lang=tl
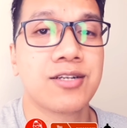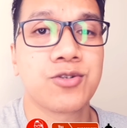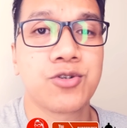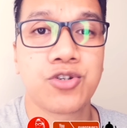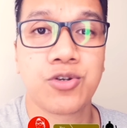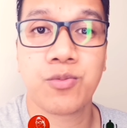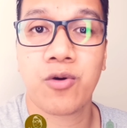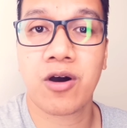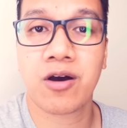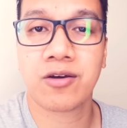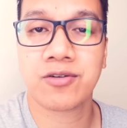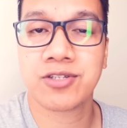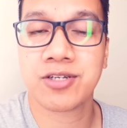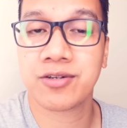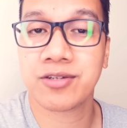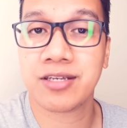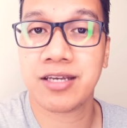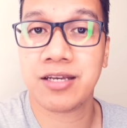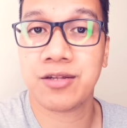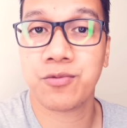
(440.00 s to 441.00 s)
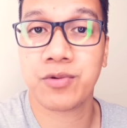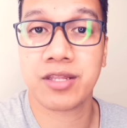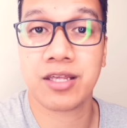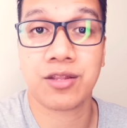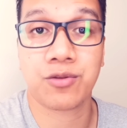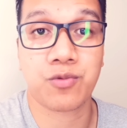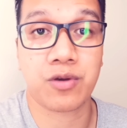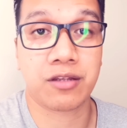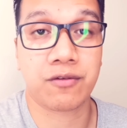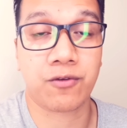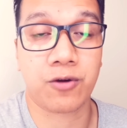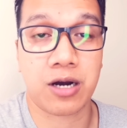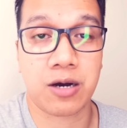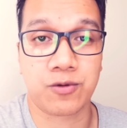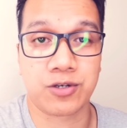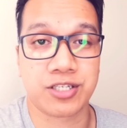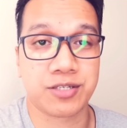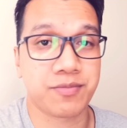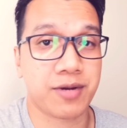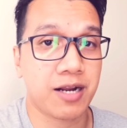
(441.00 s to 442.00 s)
at susubukan ko yung sagutin within 24 hours.